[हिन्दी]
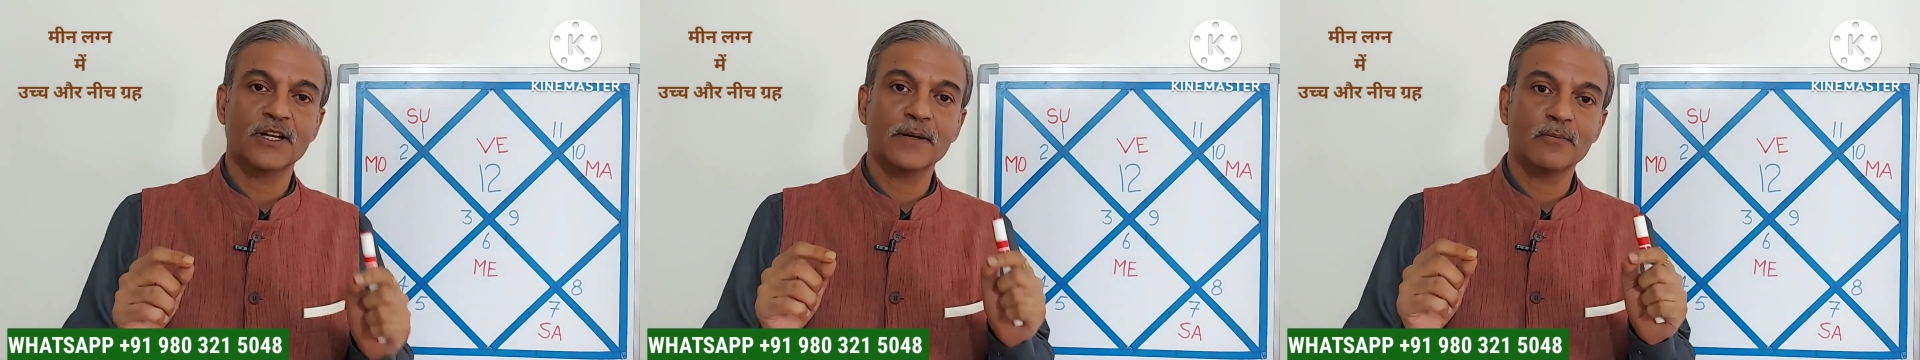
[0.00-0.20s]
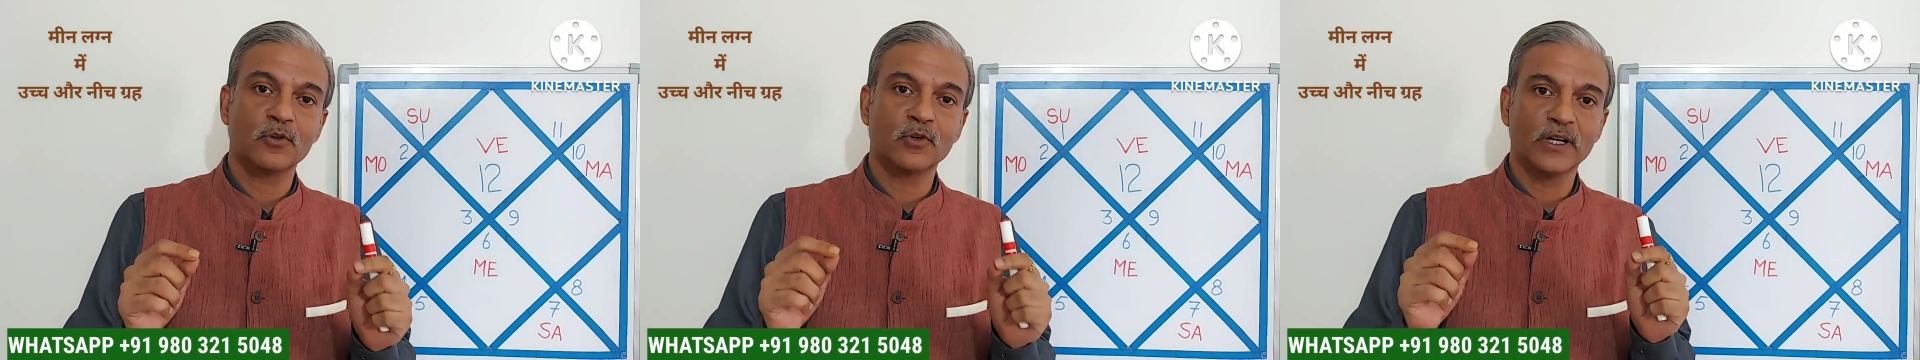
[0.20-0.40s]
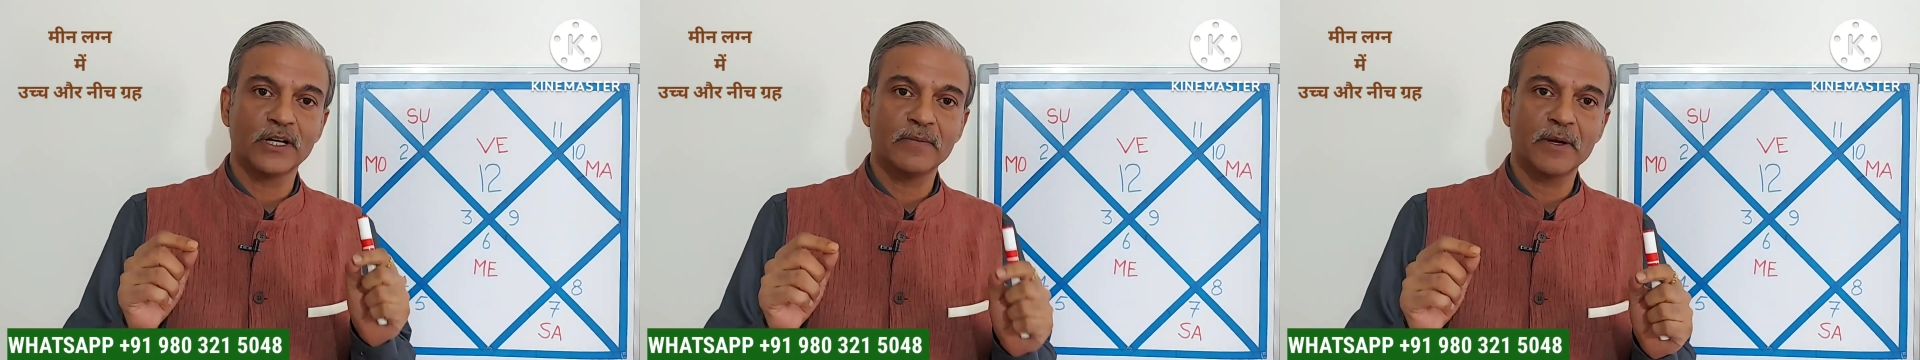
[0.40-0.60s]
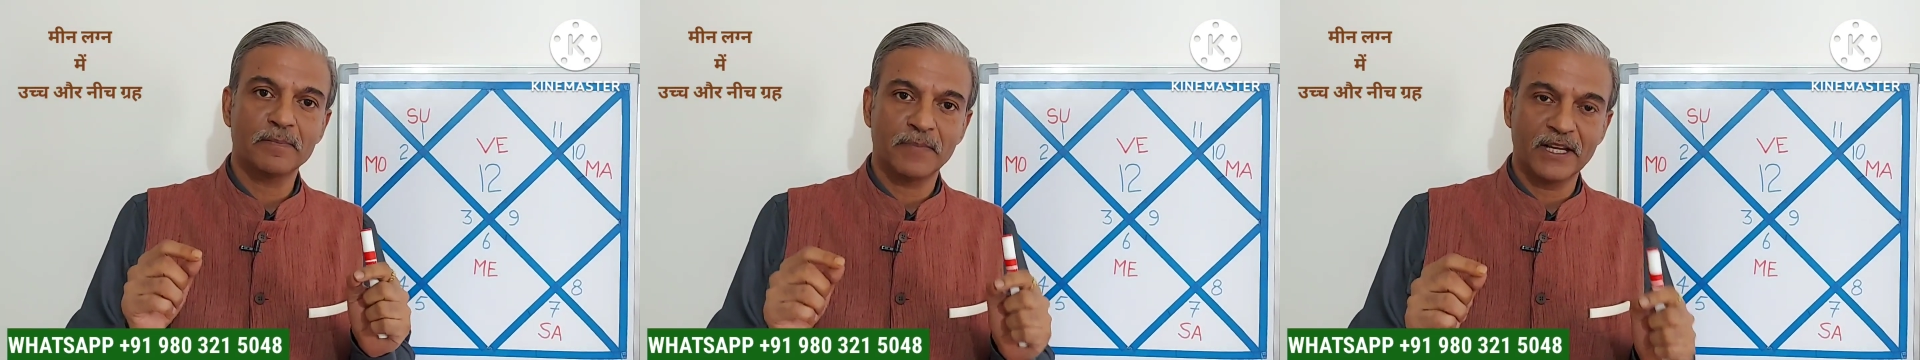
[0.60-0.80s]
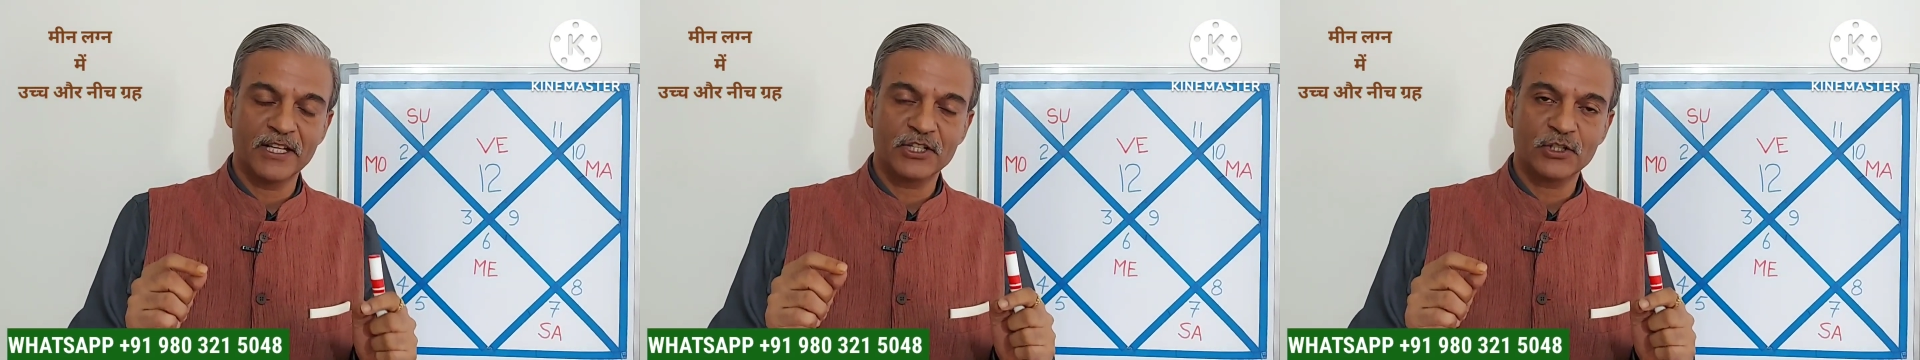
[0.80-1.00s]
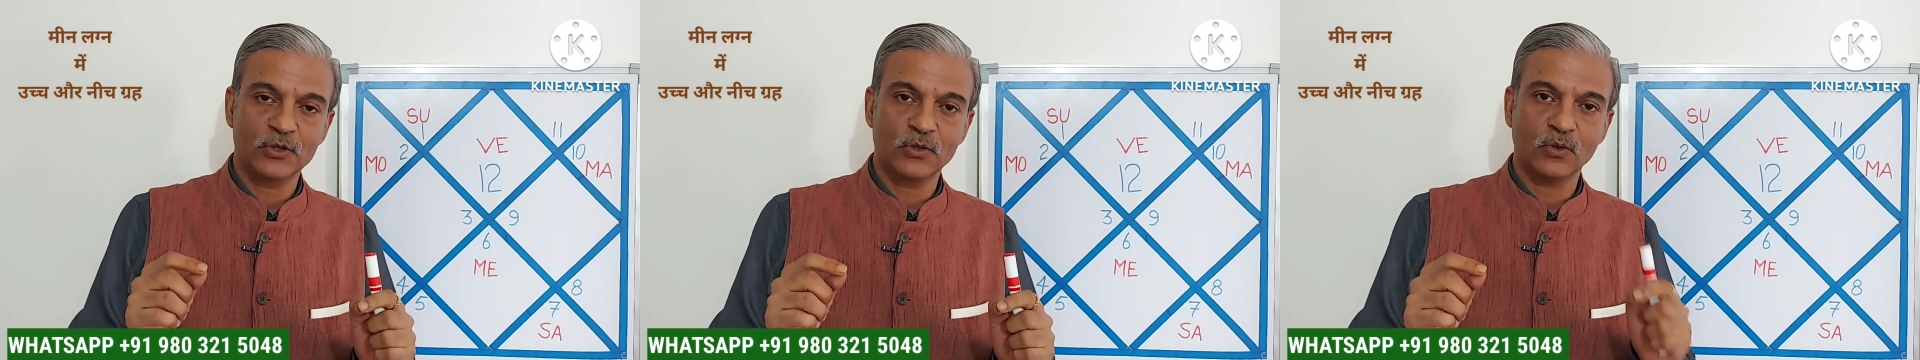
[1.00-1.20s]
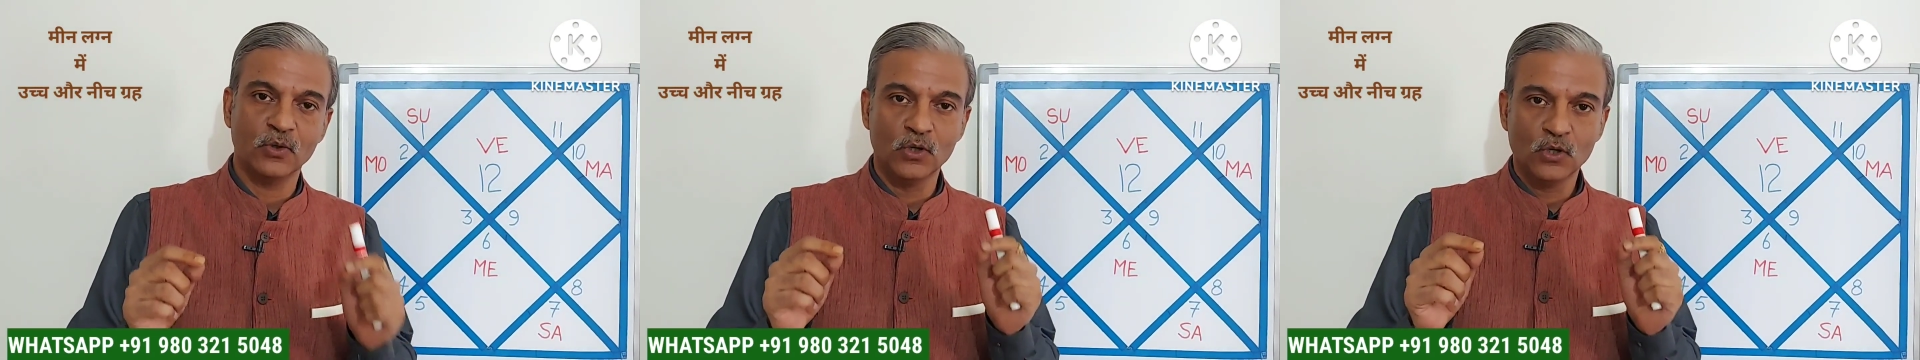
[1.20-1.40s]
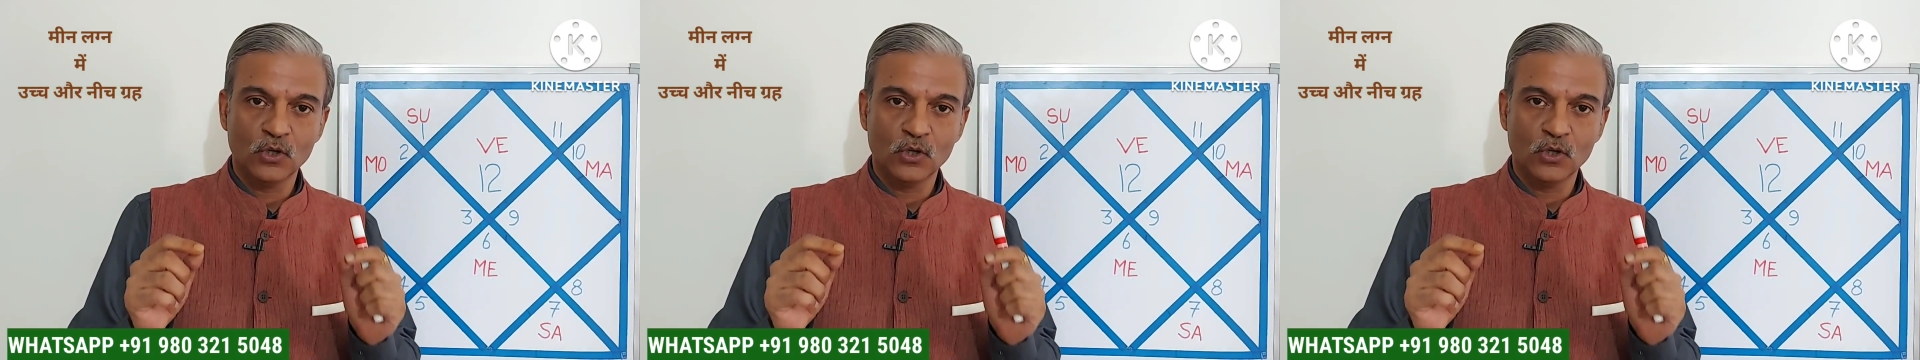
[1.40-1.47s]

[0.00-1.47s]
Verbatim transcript: जन्म कुंडली में प्लेस्ड हो